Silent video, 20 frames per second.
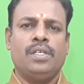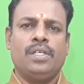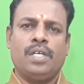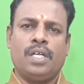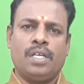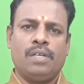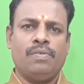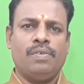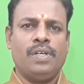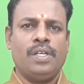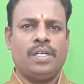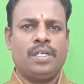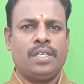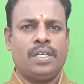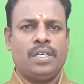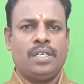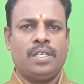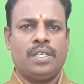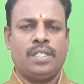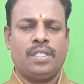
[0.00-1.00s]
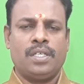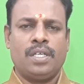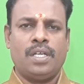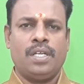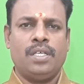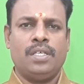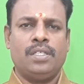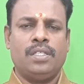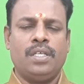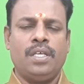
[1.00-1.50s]
கனவுல காங்கிறது
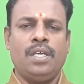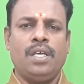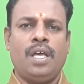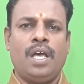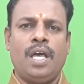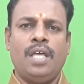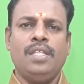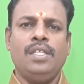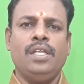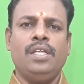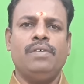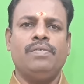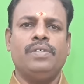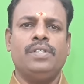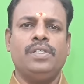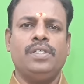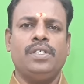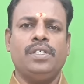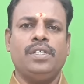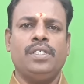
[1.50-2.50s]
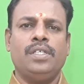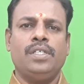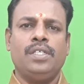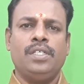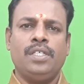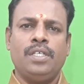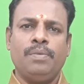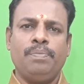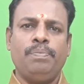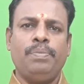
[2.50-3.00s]
நல்லது தான் அதில் வந்து
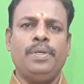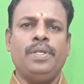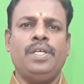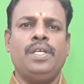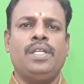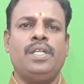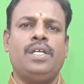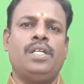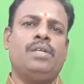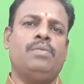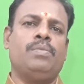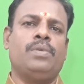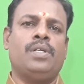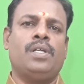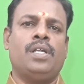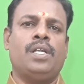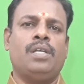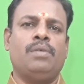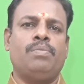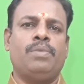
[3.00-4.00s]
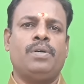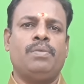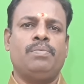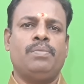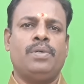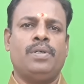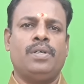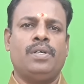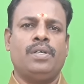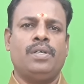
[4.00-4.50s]
எப்படியெல்லாம் நம்ம நல்ல
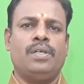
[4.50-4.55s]
பாம்பை